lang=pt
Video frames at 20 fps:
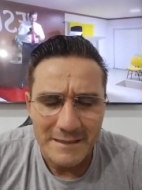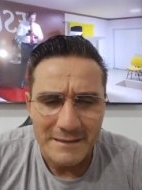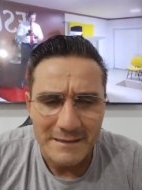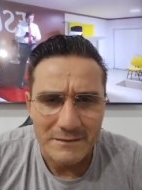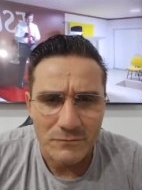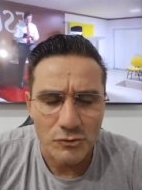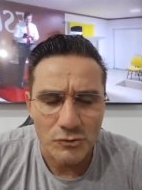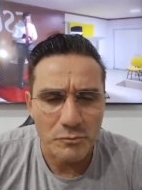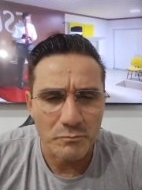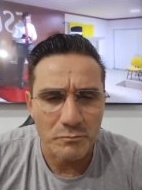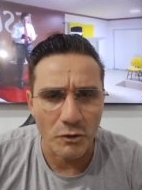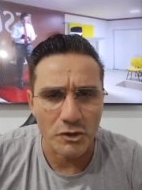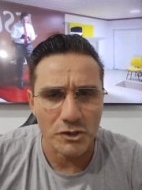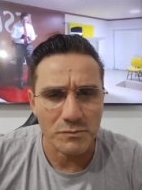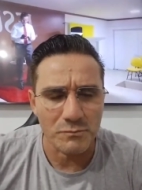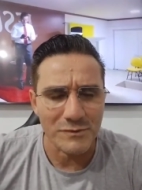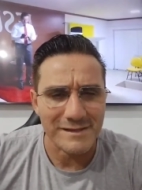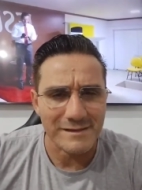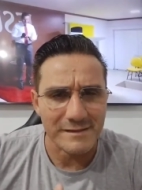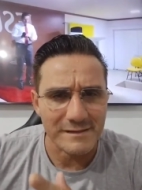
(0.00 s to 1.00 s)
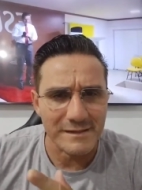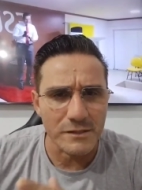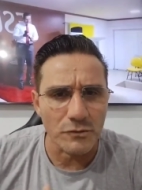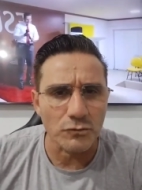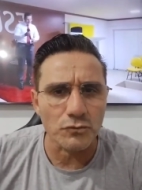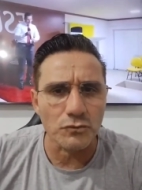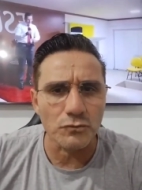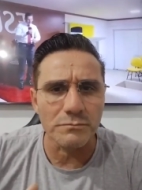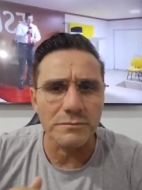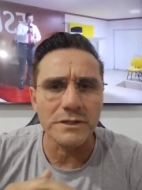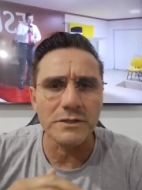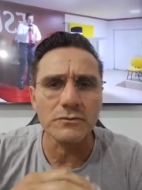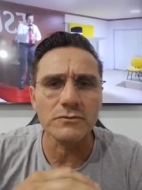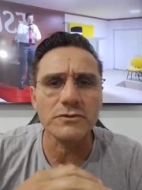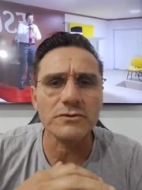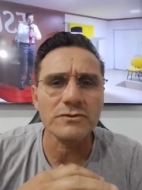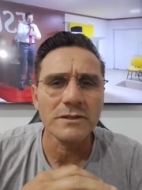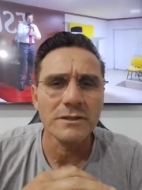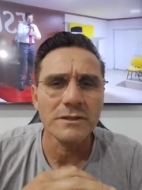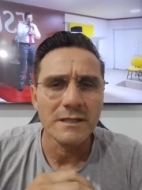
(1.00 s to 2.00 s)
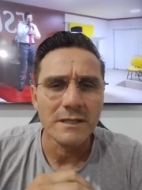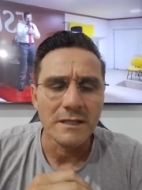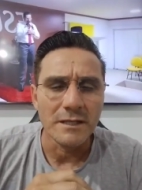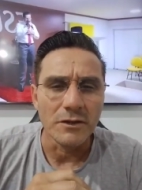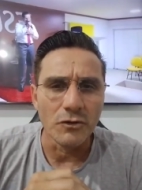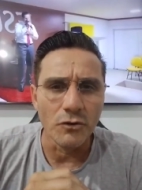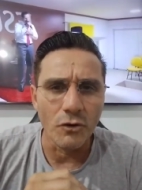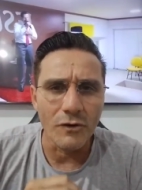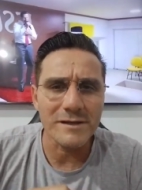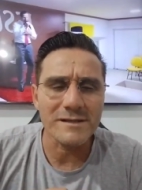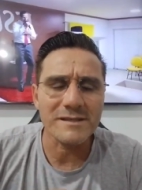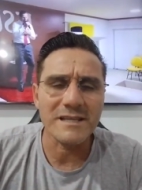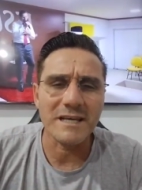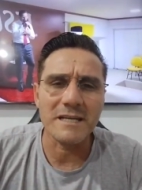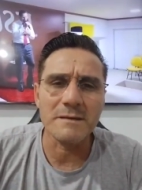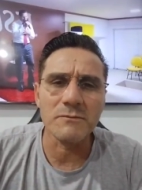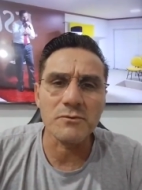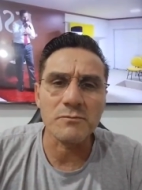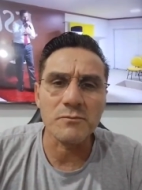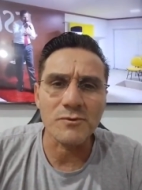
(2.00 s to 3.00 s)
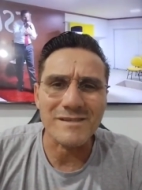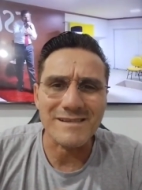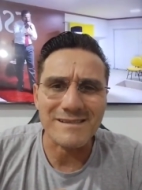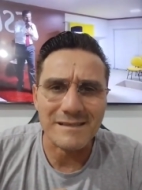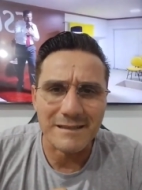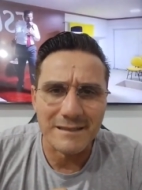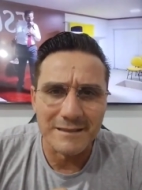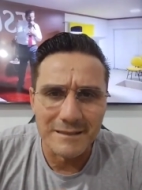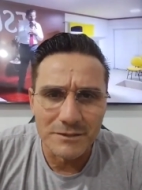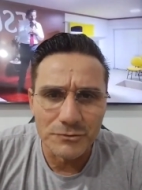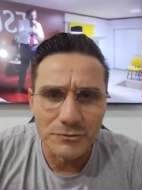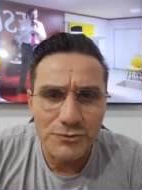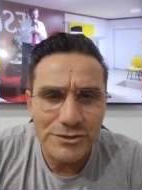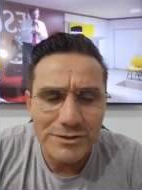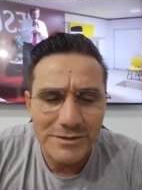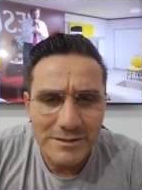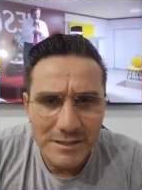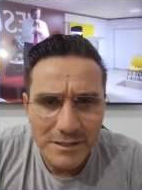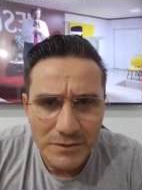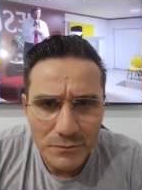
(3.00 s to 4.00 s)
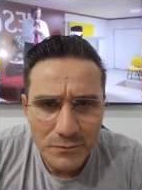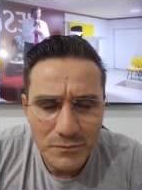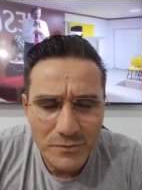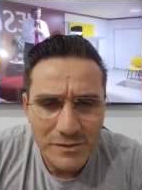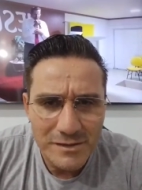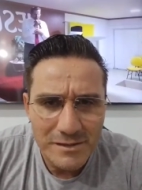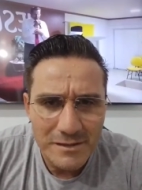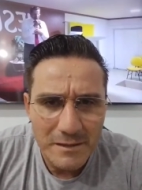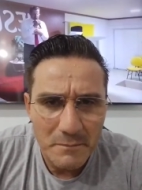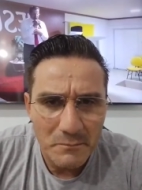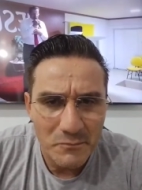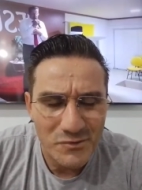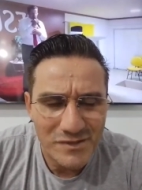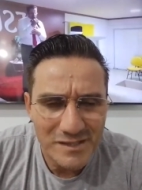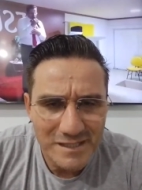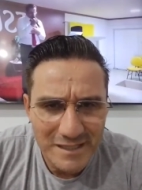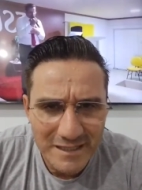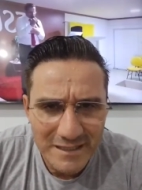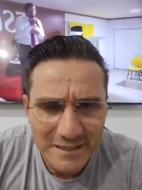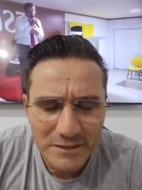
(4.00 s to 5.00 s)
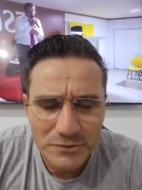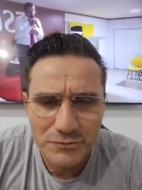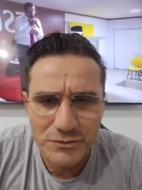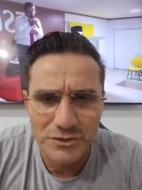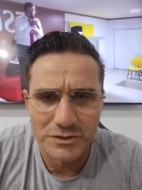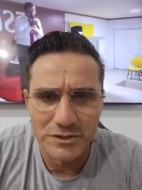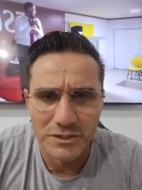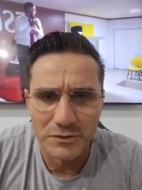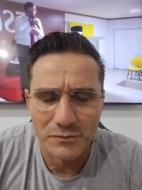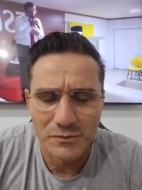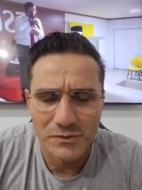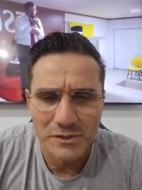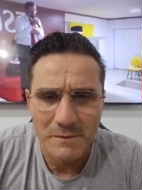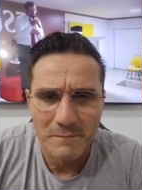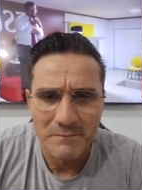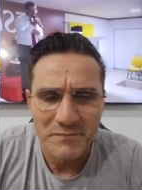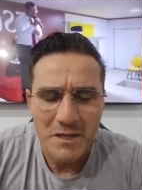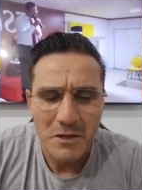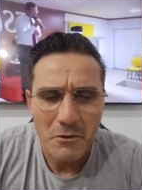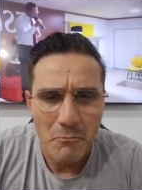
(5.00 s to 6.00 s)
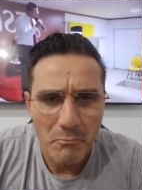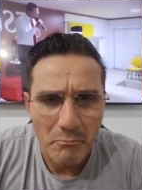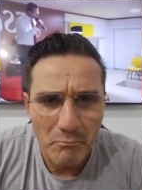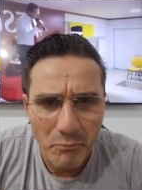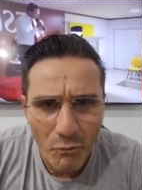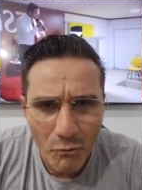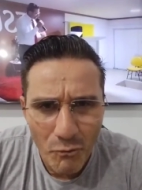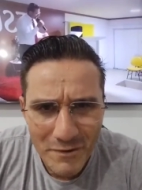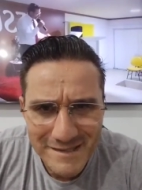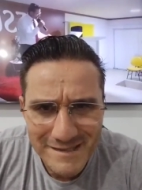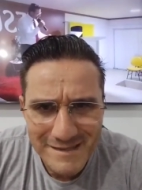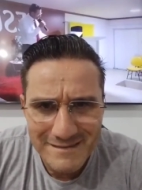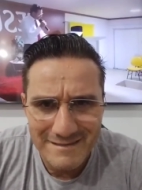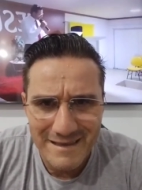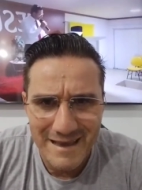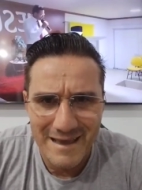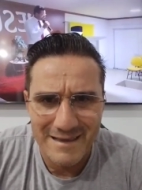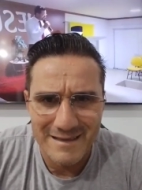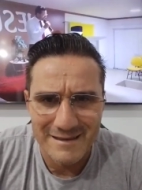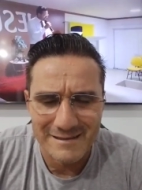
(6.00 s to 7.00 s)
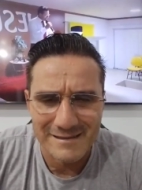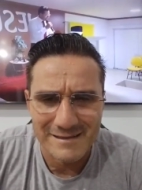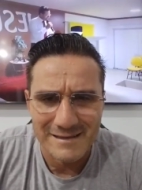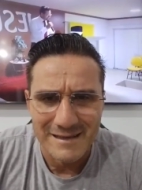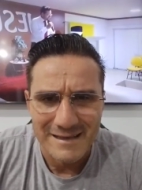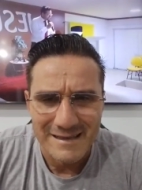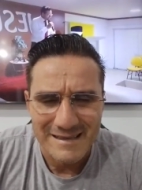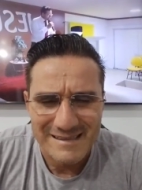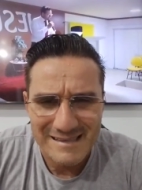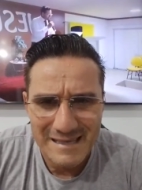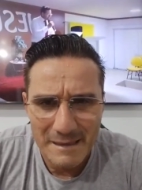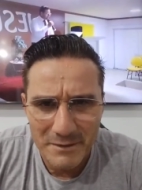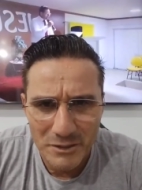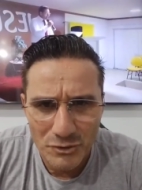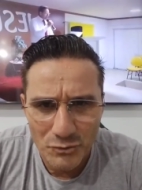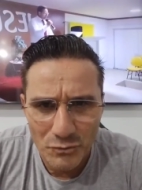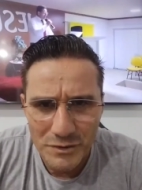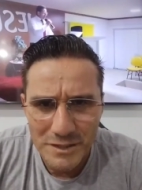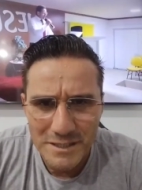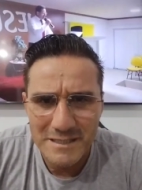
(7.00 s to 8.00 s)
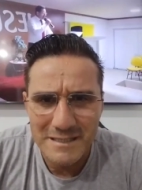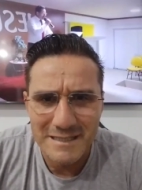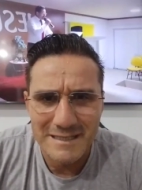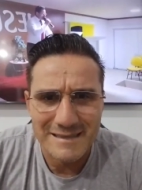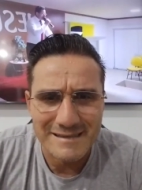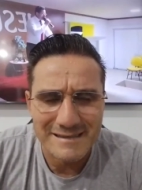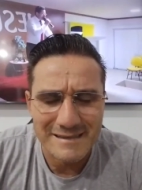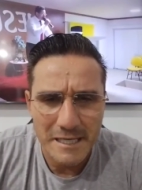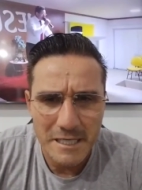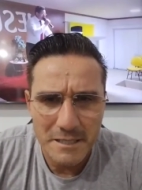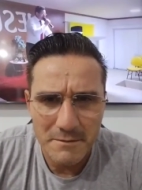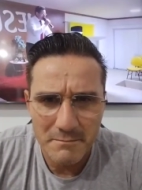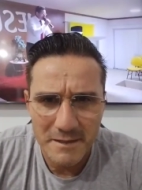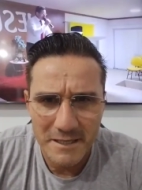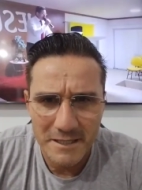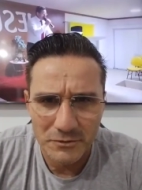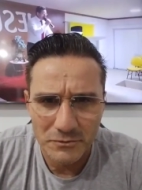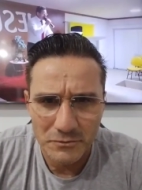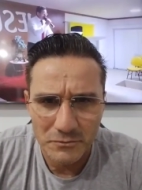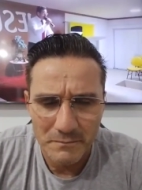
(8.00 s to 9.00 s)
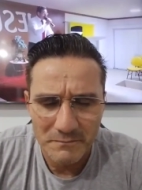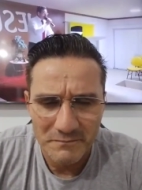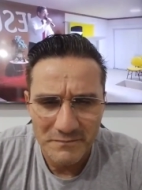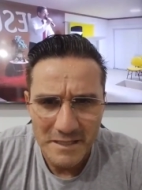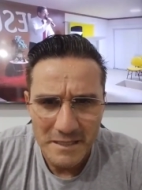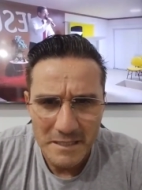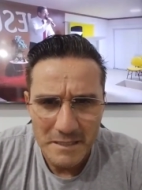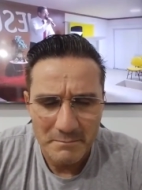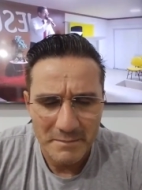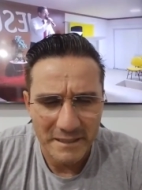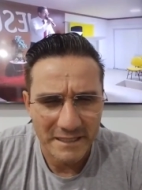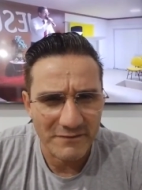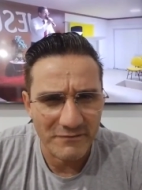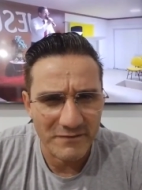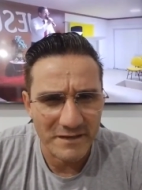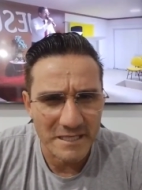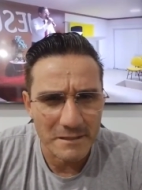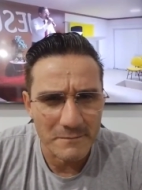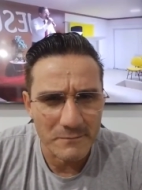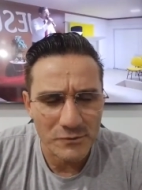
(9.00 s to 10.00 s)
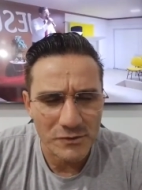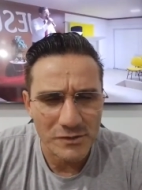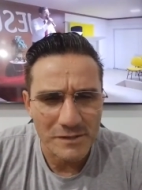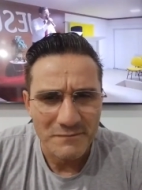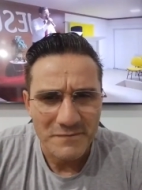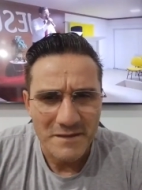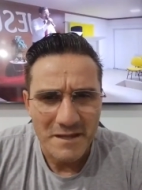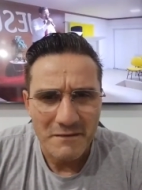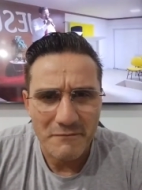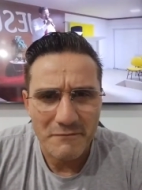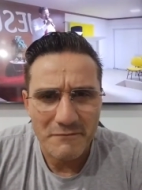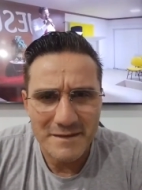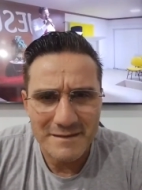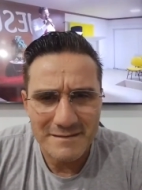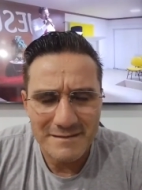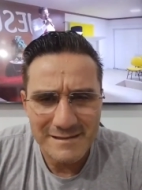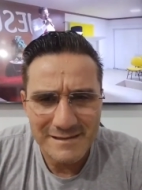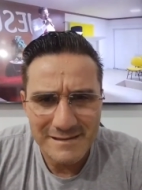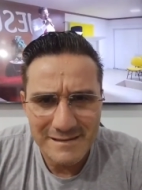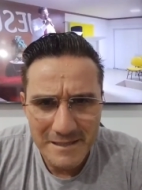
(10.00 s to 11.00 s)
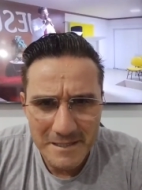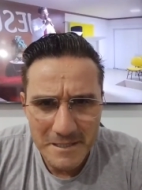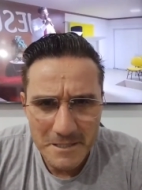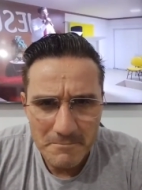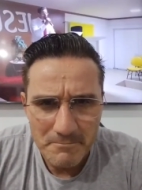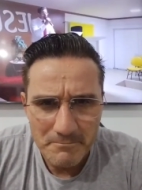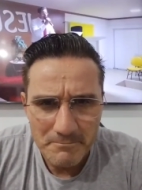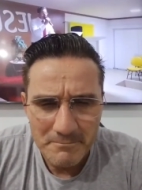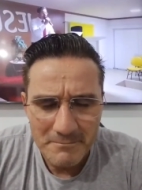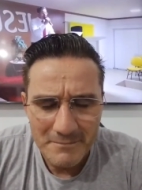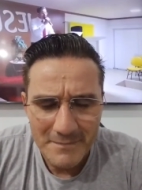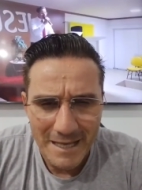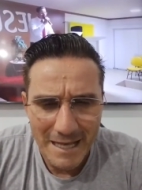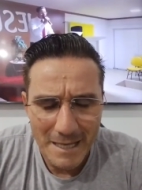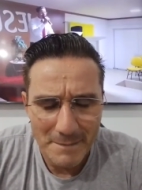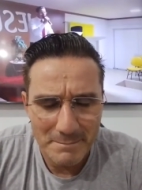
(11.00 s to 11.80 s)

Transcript: Nos próximos cinco domingos, nós estaremos buscando de Deus, buscando de Deus boas ideias, sabedoria, discernimento, para que venhamos vencer. A